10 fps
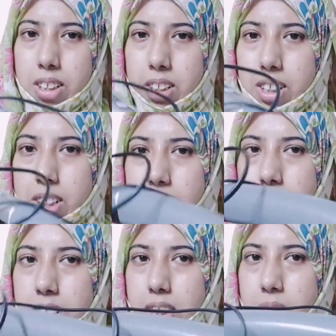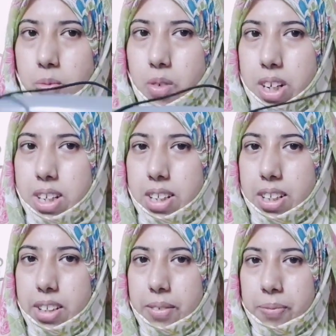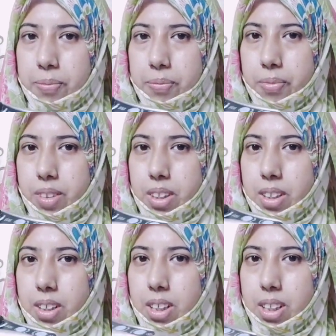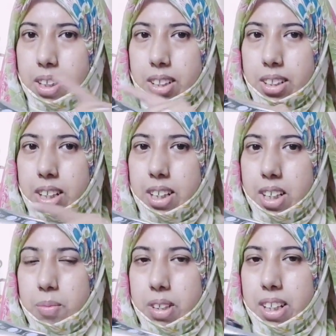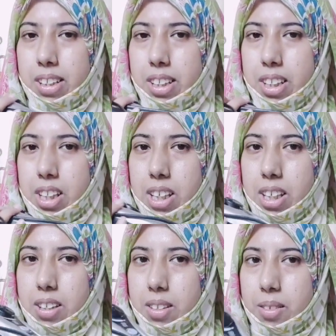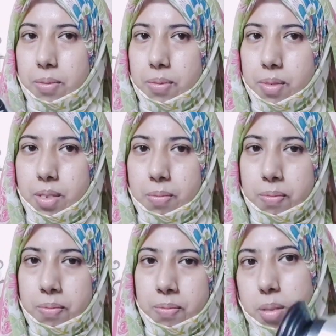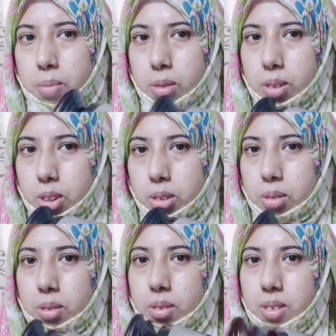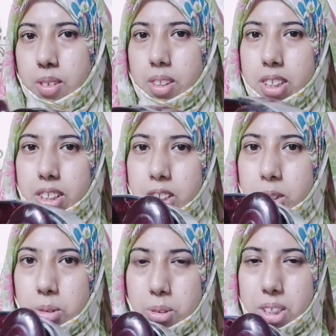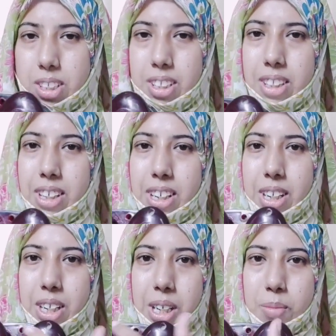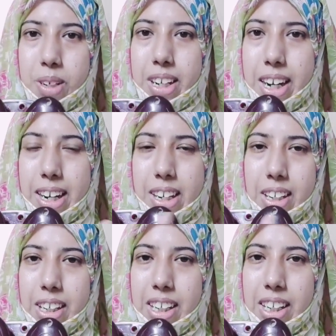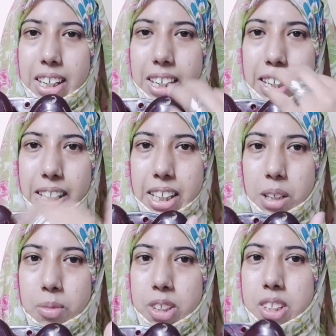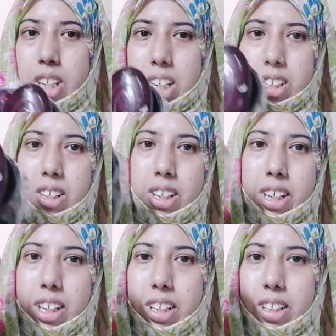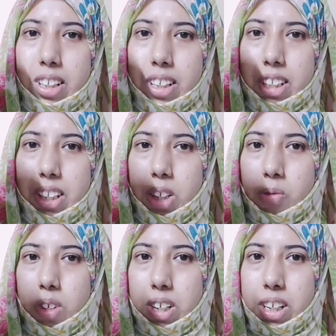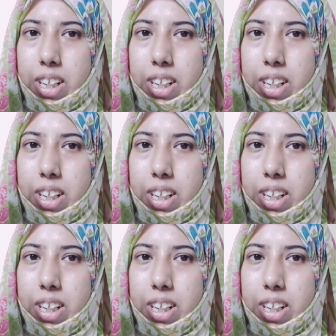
ये है जी इसकी वायर ठीक है साइज़ आप देख सकते हैं आप लोग इसको अच्छे से यूज़ कर सकते हैं डबल हेड हीटिंग मसाजर ठीक है ये देखें जी इंफ्रा